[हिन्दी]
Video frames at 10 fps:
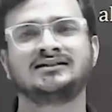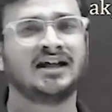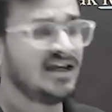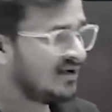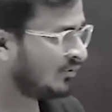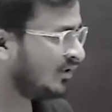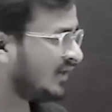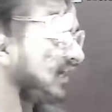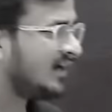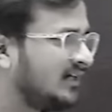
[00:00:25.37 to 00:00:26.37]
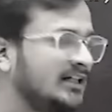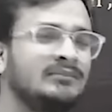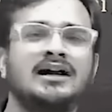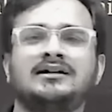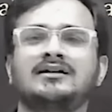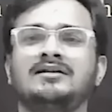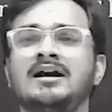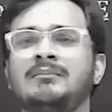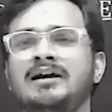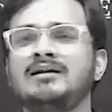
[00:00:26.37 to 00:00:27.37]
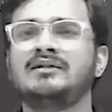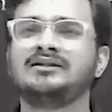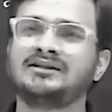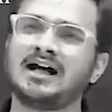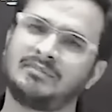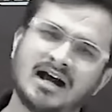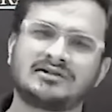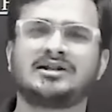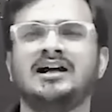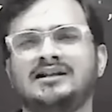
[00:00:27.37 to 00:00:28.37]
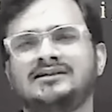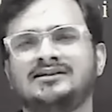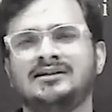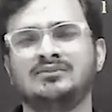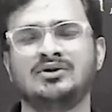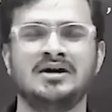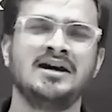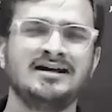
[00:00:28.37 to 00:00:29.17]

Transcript: लगता है वो आहट टमाटर बड़े मजेदार बड़ा अच्छा लगता है सर मुझे